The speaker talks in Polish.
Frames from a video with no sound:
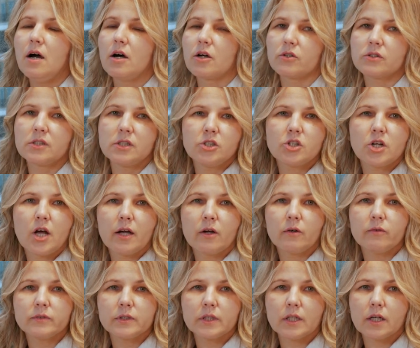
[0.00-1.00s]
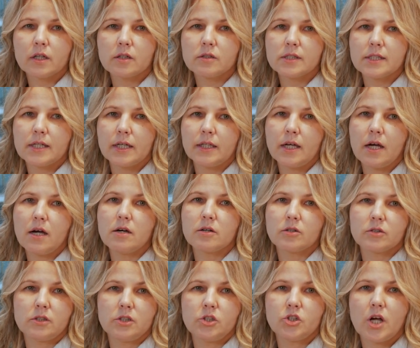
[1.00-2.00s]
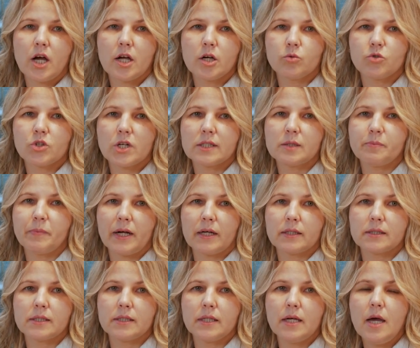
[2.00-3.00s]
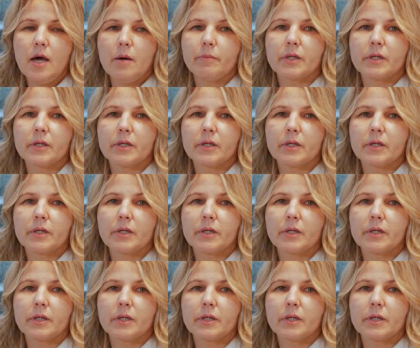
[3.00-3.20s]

rozliczają wynagrodzenia, rozliczają czas pracy.